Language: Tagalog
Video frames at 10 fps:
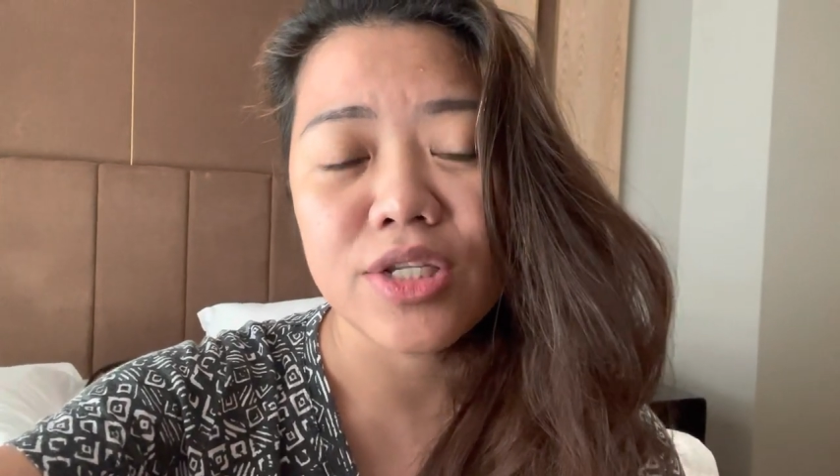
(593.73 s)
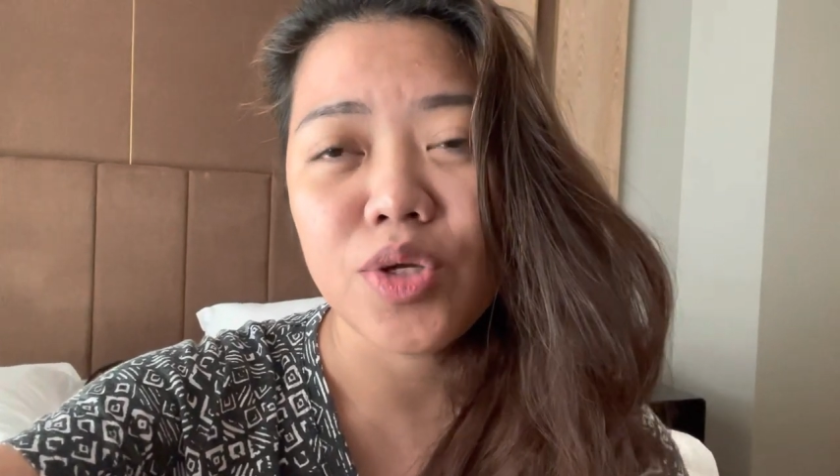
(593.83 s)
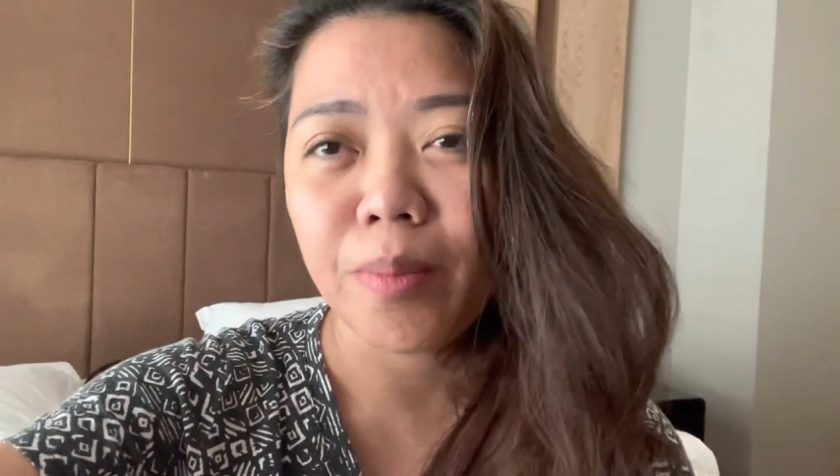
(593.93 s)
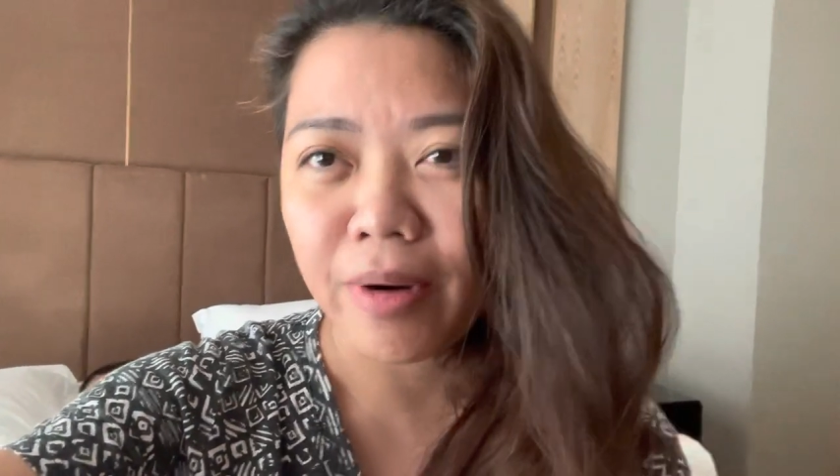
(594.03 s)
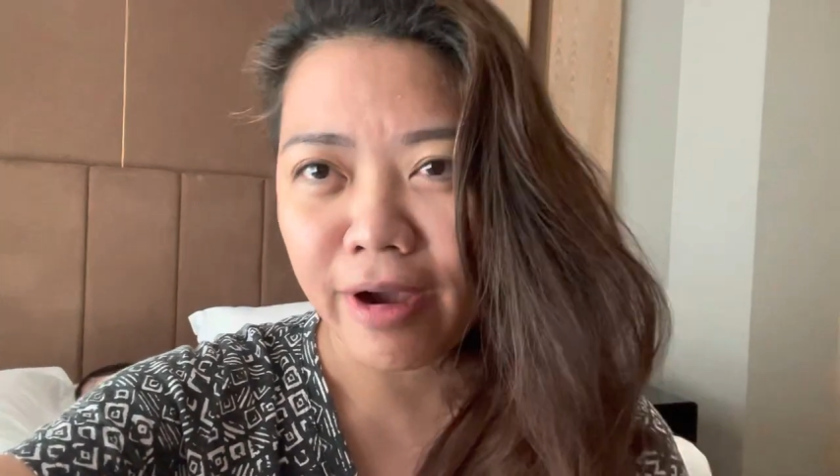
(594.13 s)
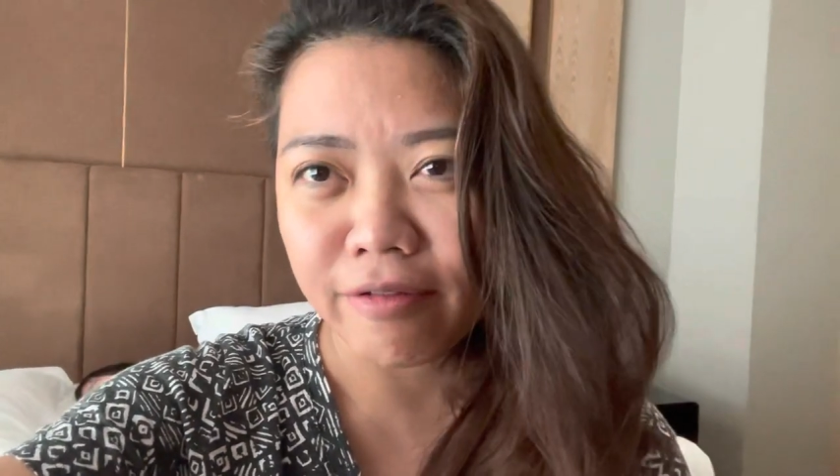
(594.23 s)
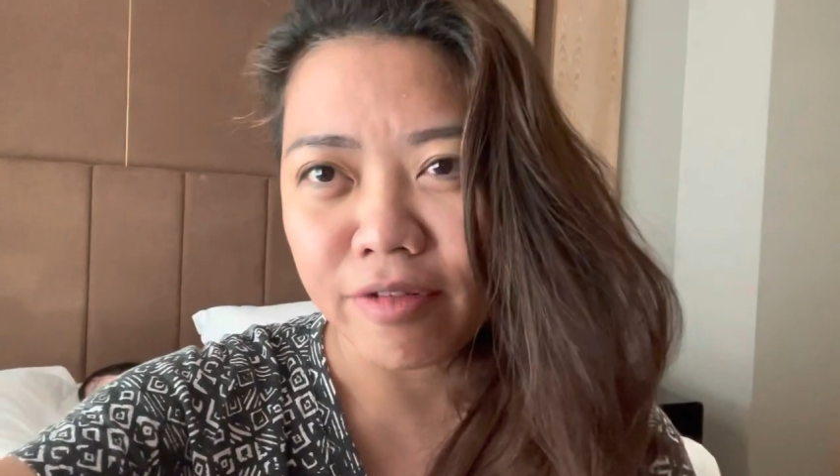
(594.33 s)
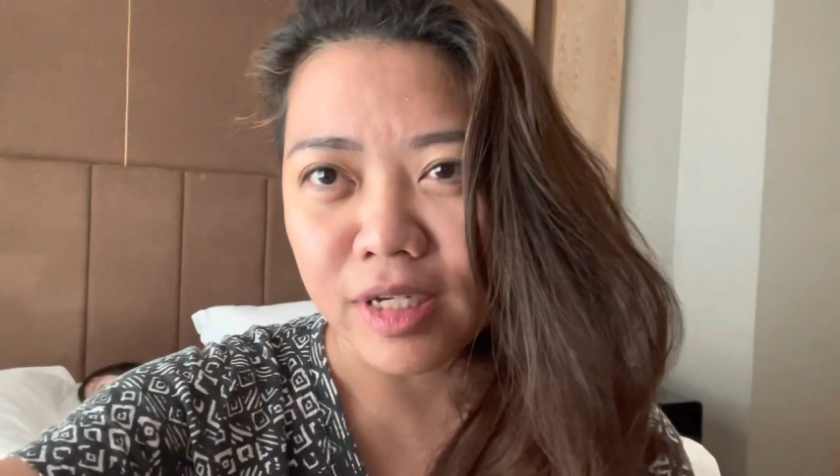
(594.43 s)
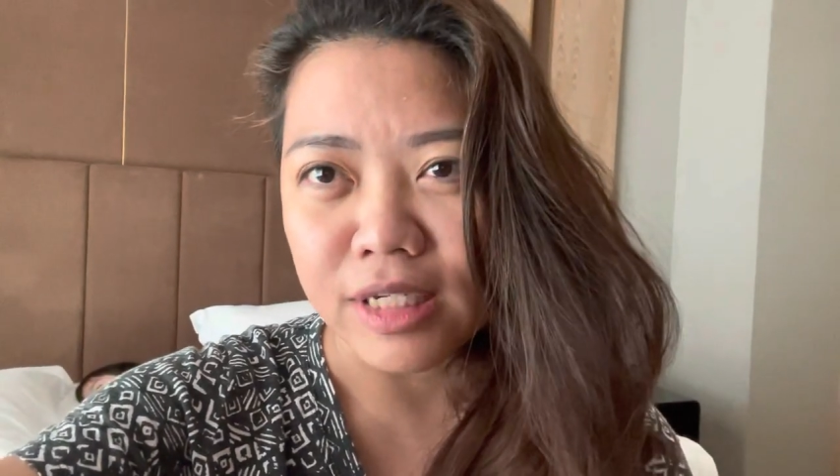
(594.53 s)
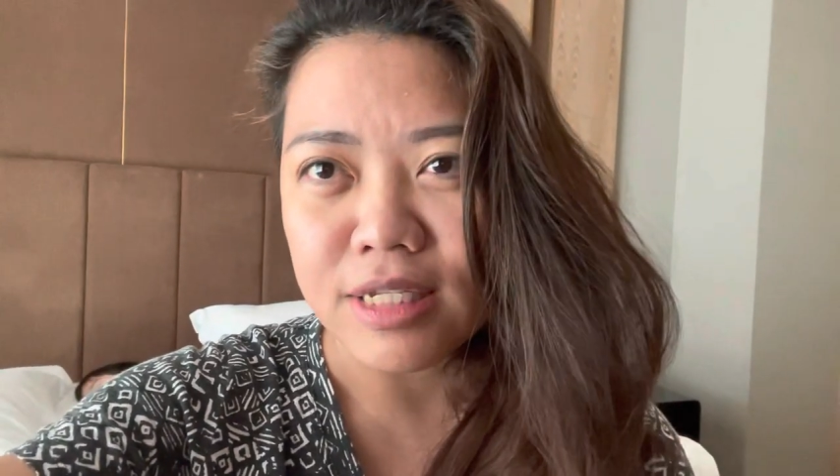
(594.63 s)
is yung
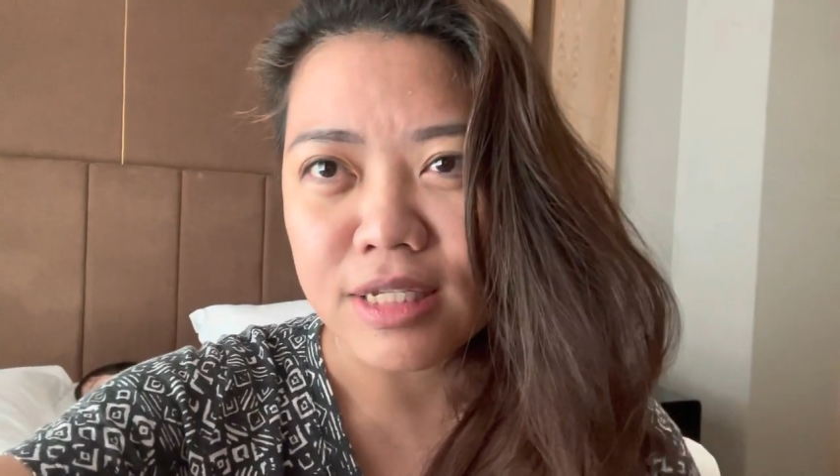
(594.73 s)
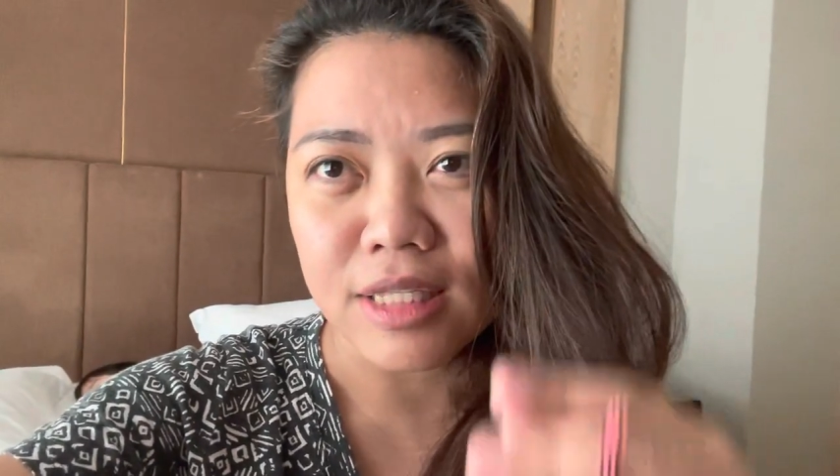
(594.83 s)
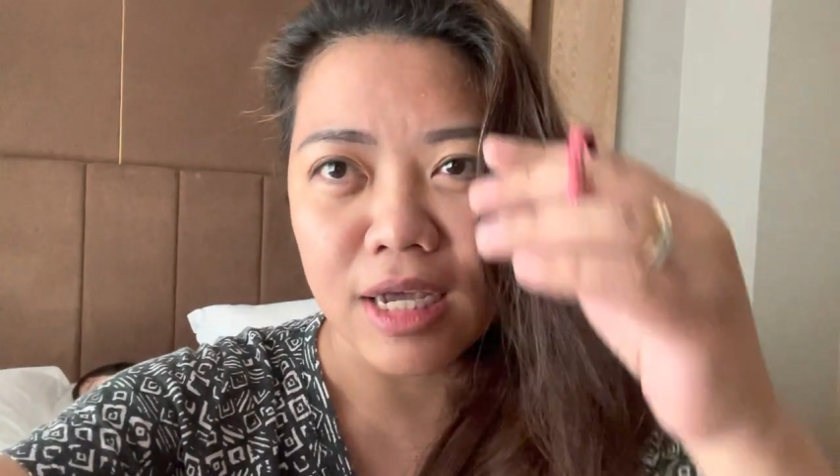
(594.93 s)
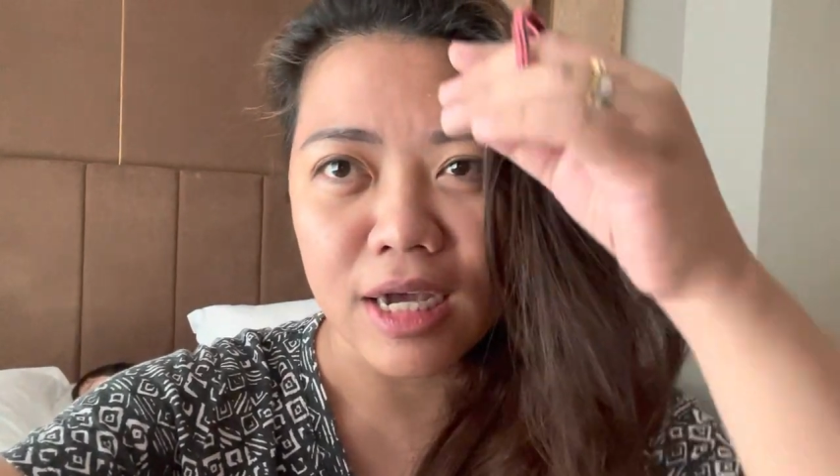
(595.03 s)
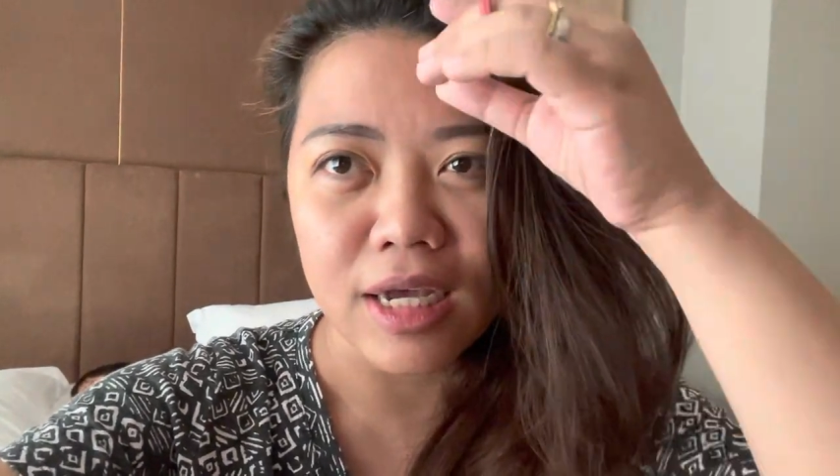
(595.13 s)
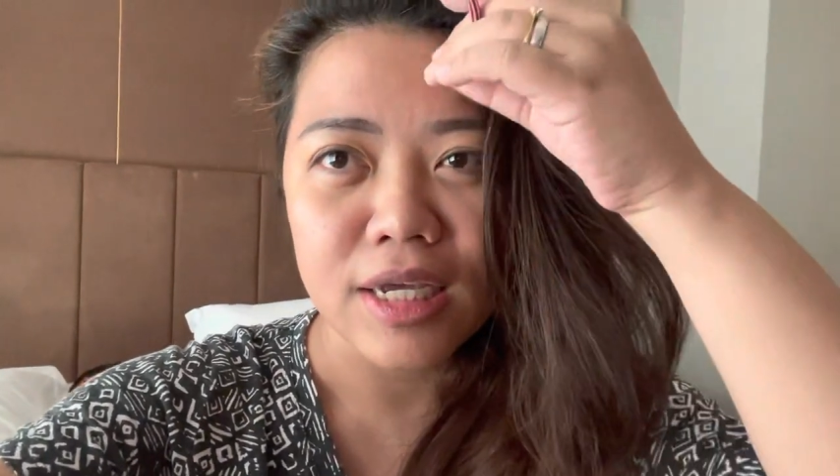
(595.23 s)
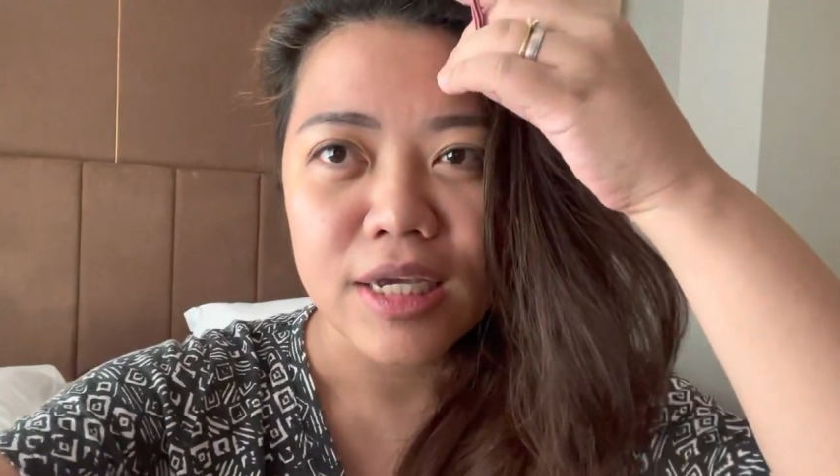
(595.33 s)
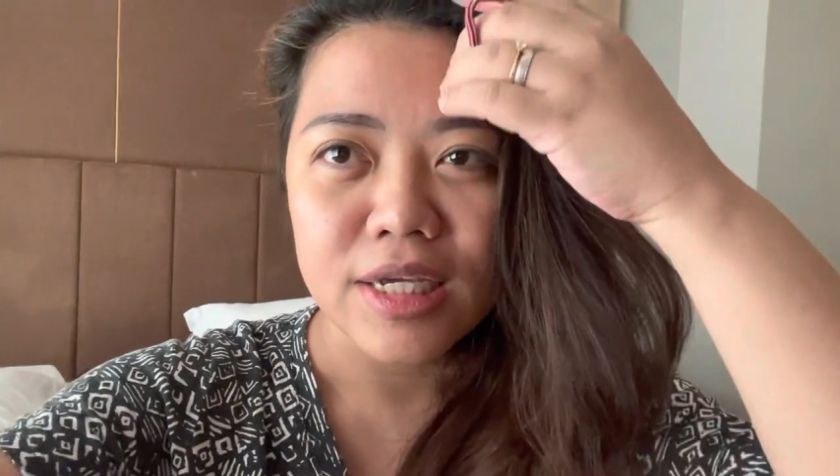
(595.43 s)
breakfast na